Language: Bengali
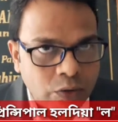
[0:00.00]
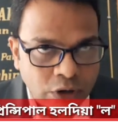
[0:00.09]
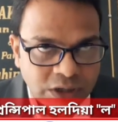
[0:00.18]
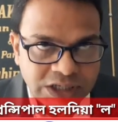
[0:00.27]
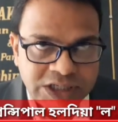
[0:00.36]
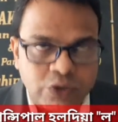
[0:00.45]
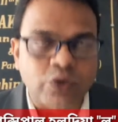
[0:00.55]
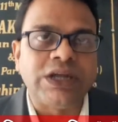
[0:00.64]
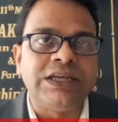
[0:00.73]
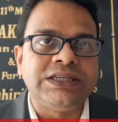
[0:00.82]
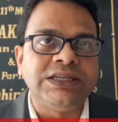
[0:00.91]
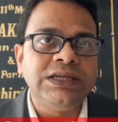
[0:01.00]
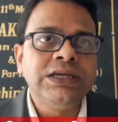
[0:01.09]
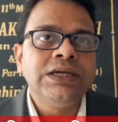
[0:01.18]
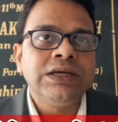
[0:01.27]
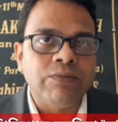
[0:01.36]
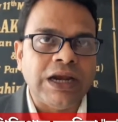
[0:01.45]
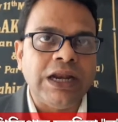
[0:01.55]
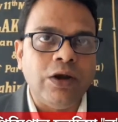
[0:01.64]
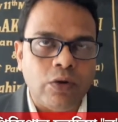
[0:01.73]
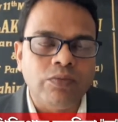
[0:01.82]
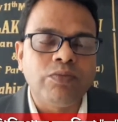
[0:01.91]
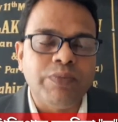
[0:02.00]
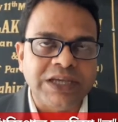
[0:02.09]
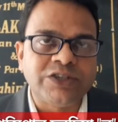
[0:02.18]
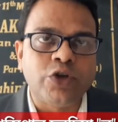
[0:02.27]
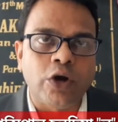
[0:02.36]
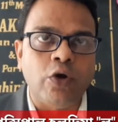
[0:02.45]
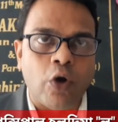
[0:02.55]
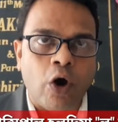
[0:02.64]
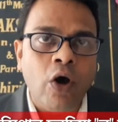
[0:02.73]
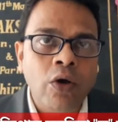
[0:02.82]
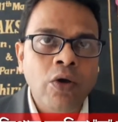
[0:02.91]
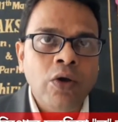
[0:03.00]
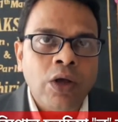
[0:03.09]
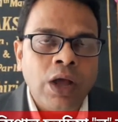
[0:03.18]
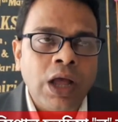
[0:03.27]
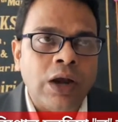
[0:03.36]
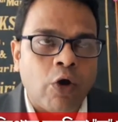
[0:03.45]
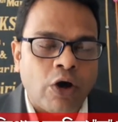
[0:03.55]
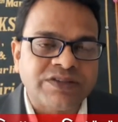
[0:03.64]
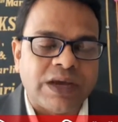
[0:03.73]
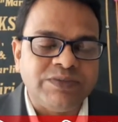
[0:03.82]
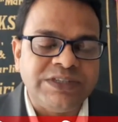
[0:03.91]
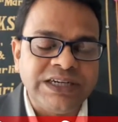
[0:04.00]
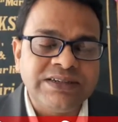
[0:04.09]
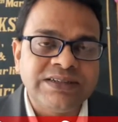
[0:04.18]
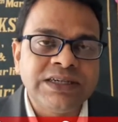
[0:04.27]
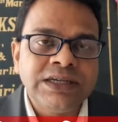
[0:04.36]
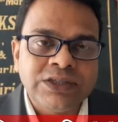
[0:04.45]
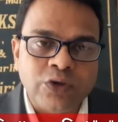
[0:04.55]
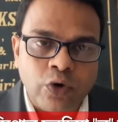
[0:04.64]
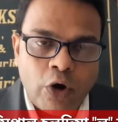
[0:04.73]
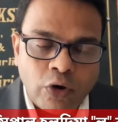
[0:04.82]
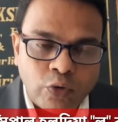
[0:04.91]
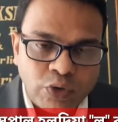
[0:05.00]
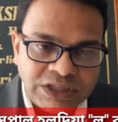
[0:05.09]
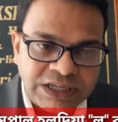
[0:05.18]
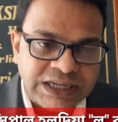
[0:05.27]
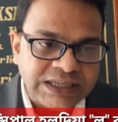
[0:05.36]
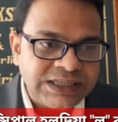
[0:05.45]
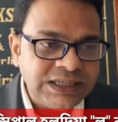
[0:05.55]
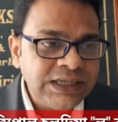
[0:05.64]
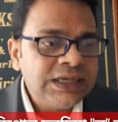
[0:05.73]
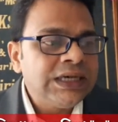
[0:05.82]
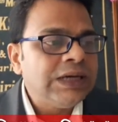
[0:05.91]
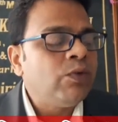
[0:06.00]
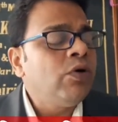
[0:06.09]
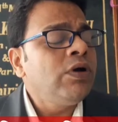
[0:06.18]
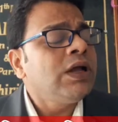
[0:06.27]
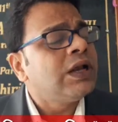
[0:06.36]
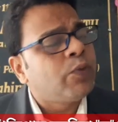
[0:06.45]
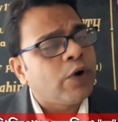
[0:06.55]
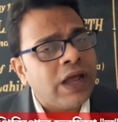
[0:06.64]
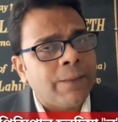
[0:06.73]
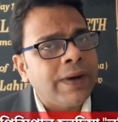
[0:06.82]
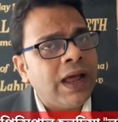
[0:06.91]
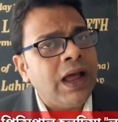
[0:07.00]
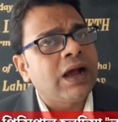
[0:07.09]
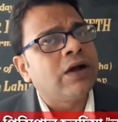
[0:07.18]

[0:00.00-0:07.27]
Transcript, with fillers: কন্টেস্টও রেখেছি মানে বেসড অন ল হ্যাঁ ল সাবজেক্টস সো ল কুইজ রেখেছি এবং এরপরে আমরা